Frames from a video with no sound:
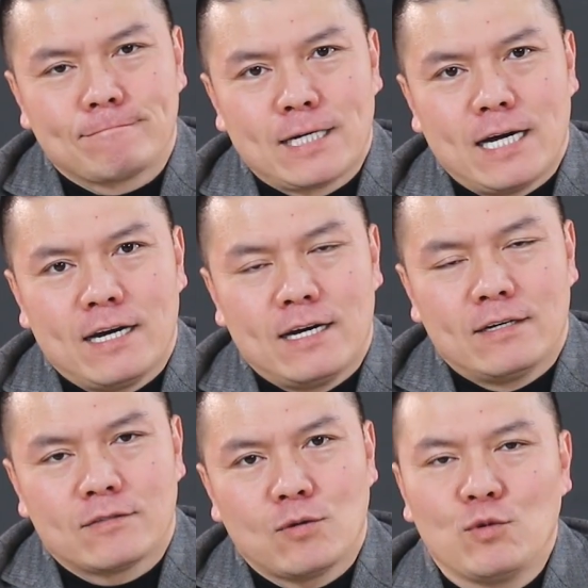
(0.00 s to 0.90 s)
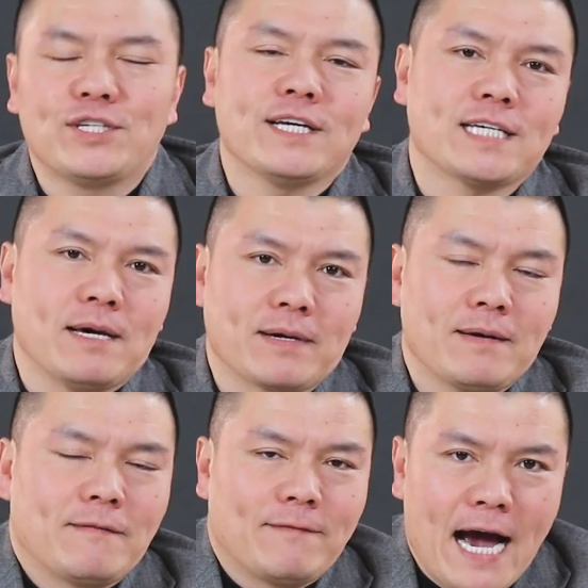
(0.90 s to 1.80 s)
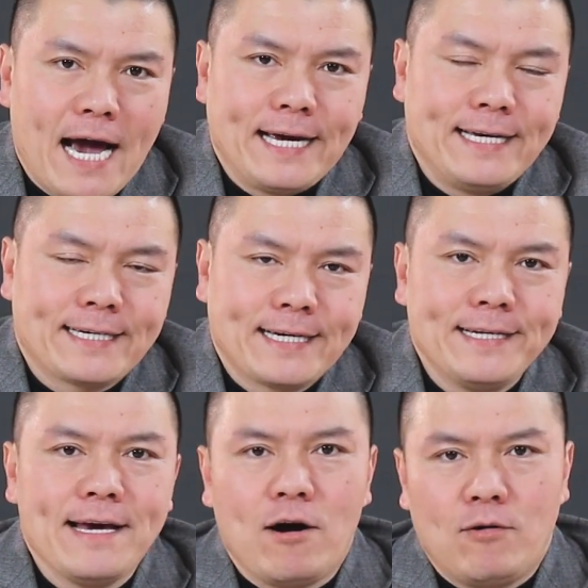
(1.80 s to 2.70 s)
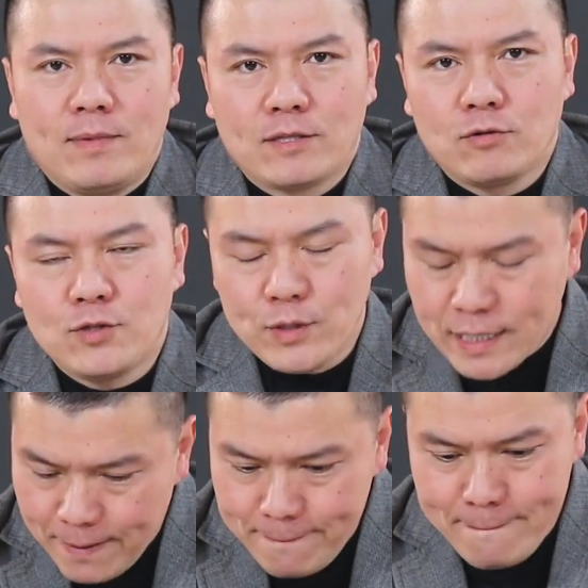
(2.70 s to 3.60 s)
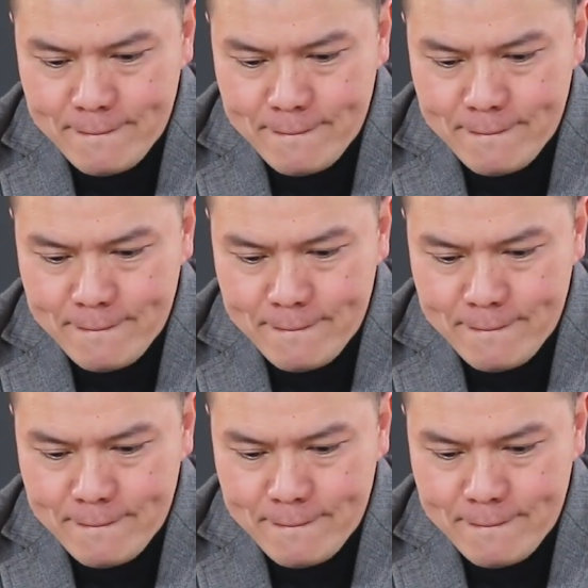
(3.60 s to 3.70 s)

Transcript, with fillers: à, tôi muốn chia sẻ với các bạn vài cái điều mà tôi suy ngẫm